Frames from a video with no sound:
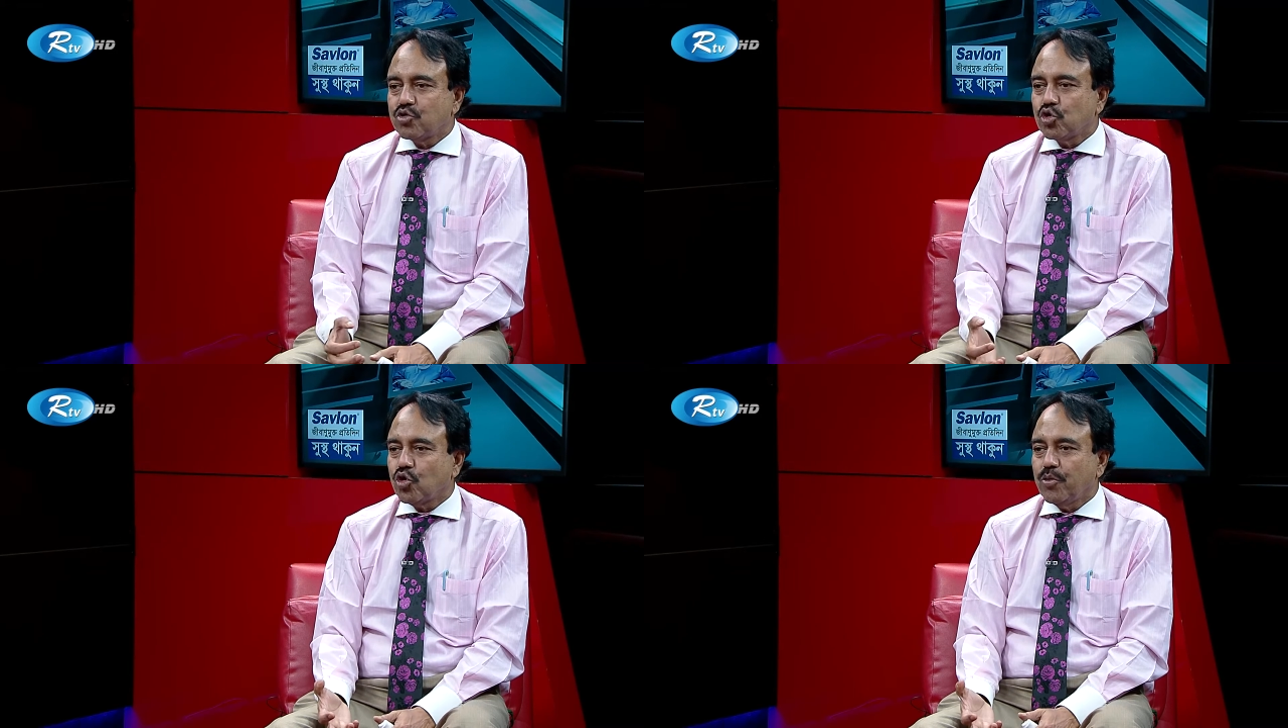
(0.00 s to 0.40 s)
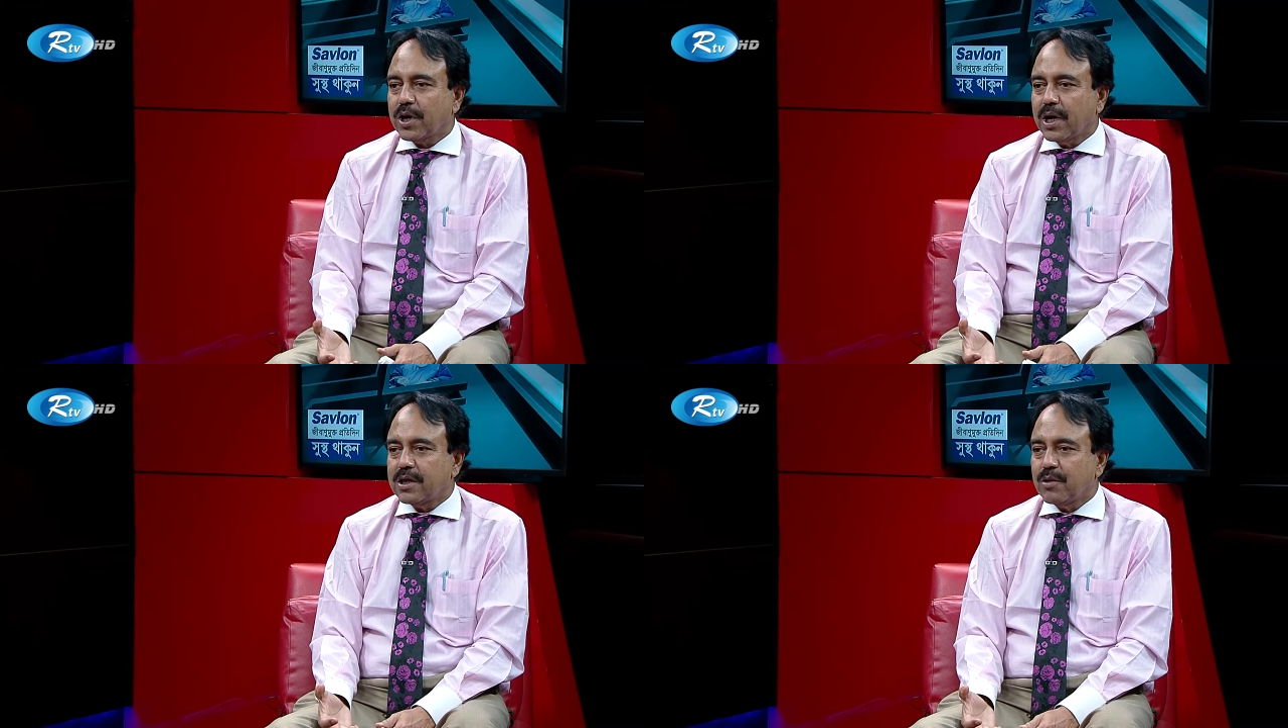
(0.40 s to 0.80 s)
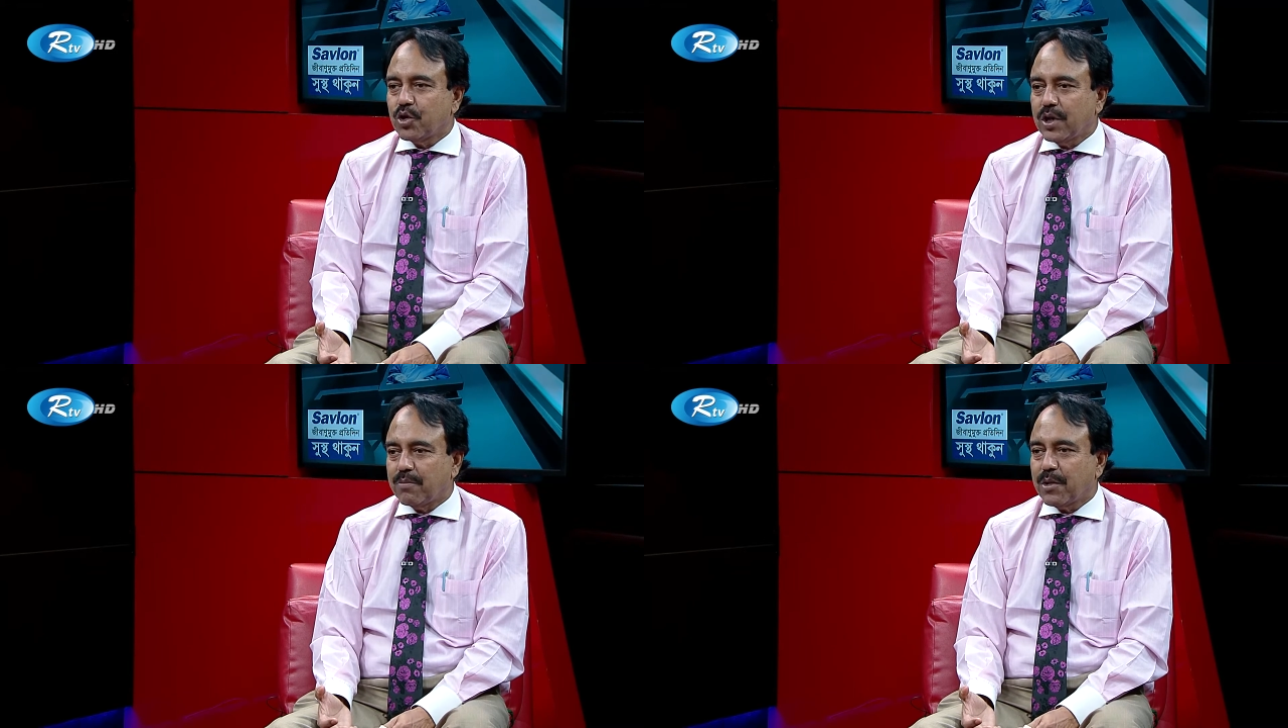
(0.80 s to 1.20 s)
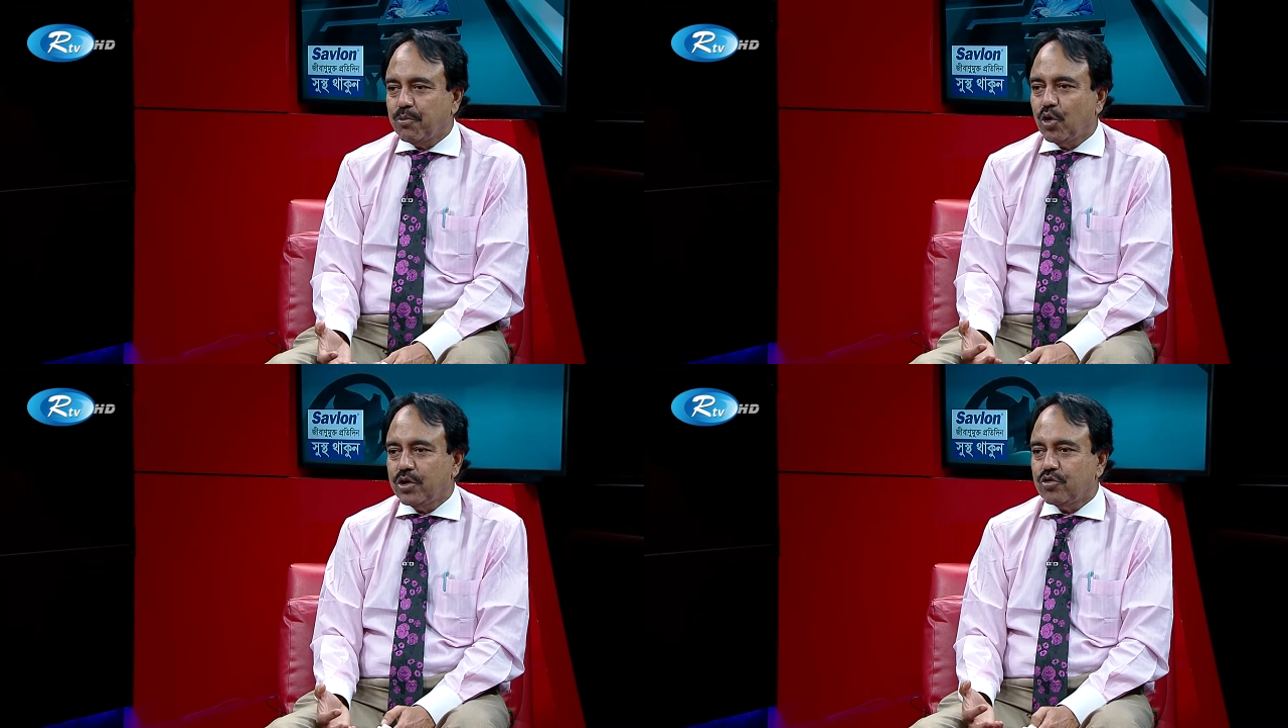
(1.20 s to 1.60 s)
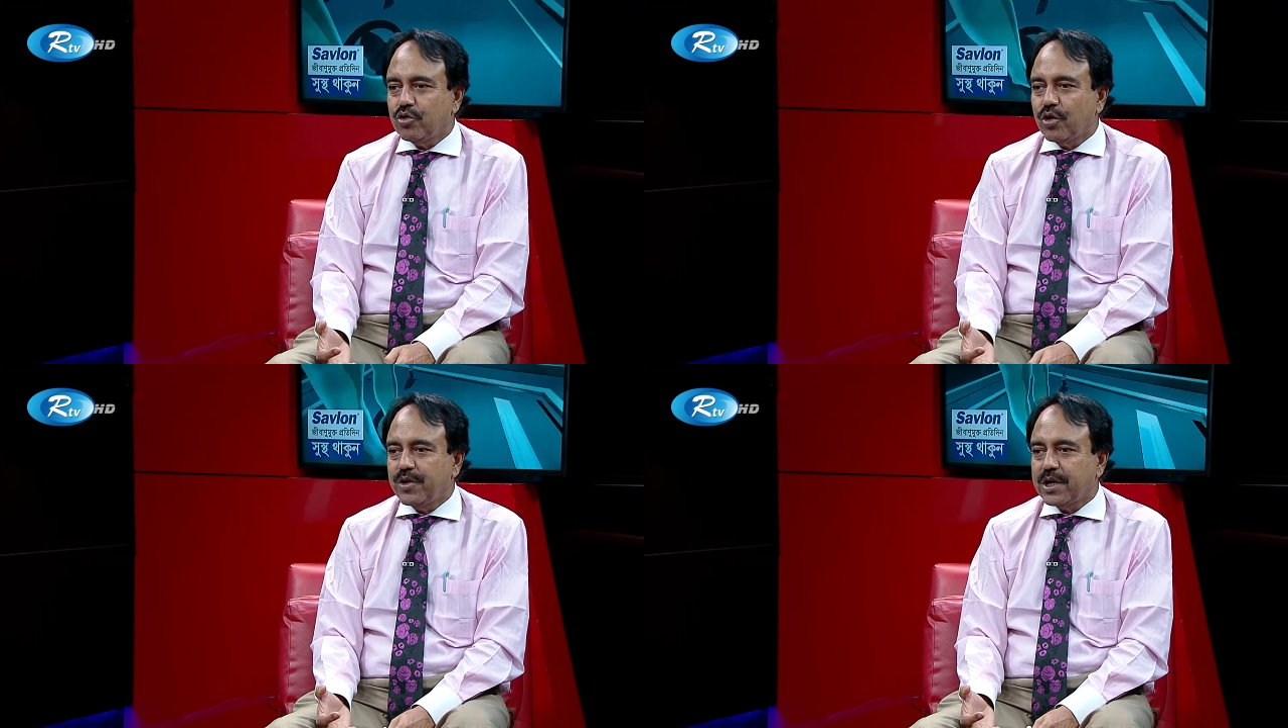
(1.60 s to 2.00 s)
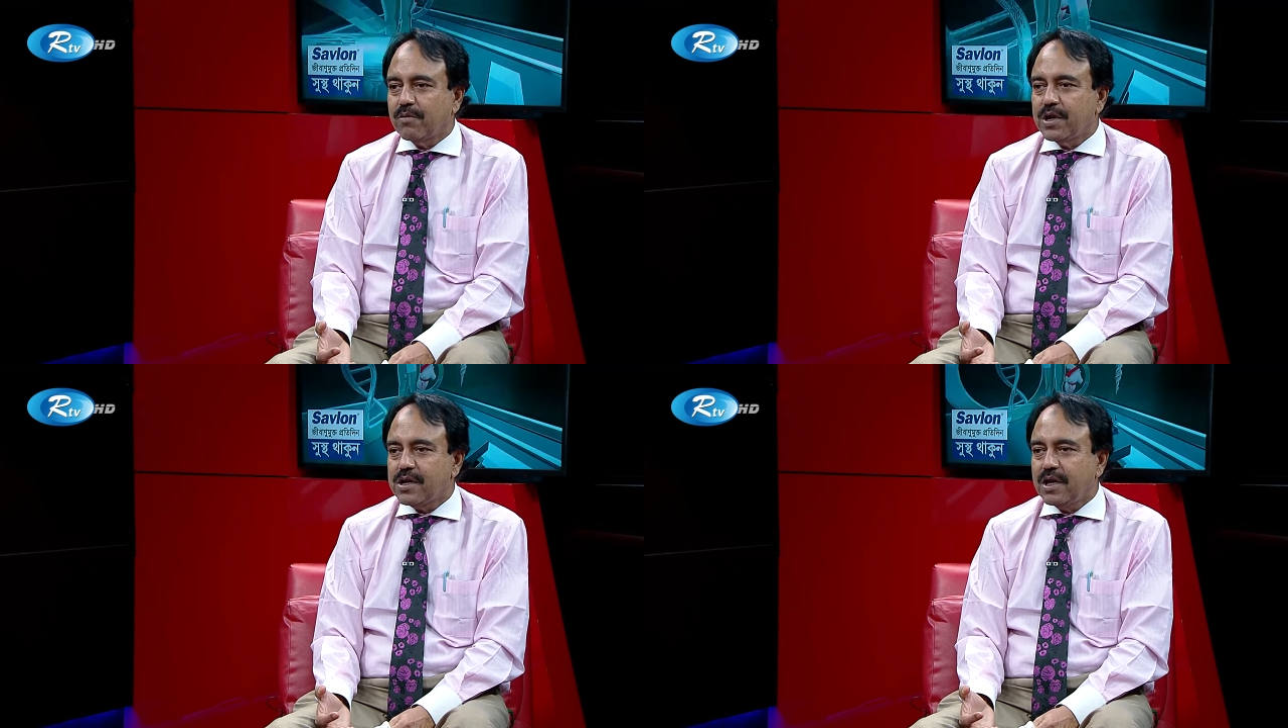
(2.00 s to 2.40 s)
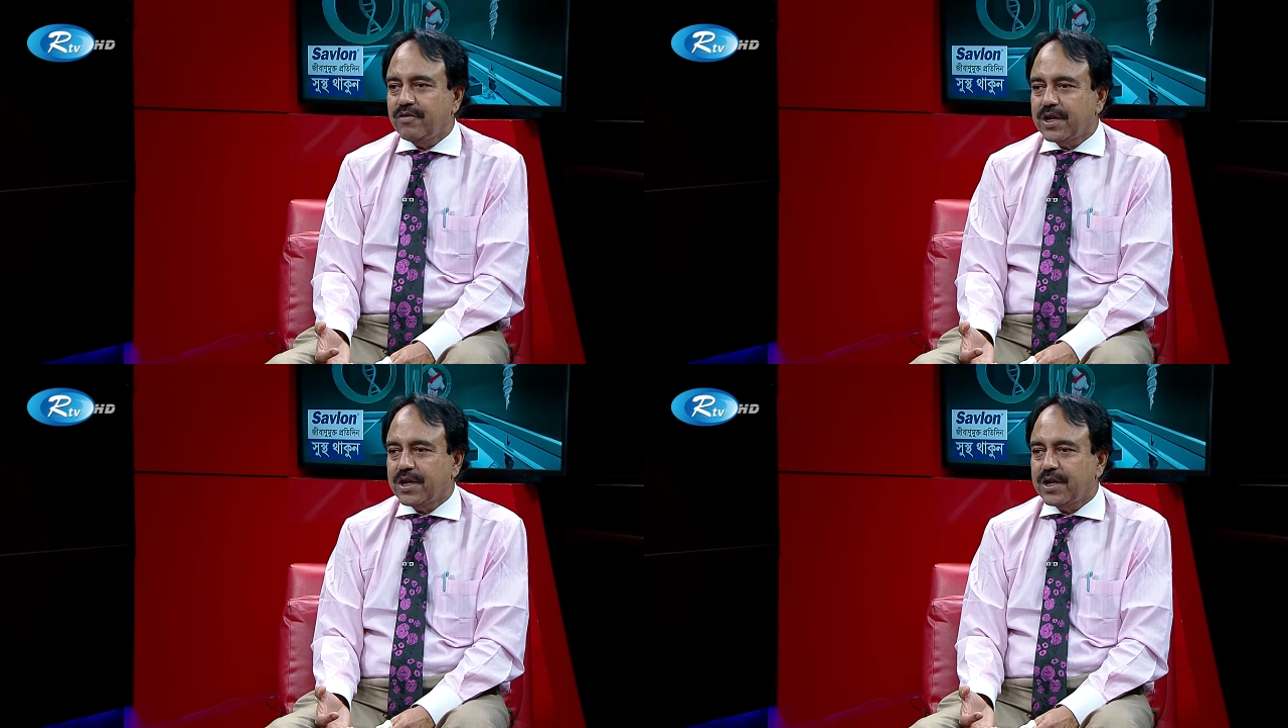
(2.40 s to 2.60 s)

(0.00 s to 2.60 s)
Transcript: সুষম খাদ্যের মধ্যে আমরা বলি যদিও ভিটামিন সি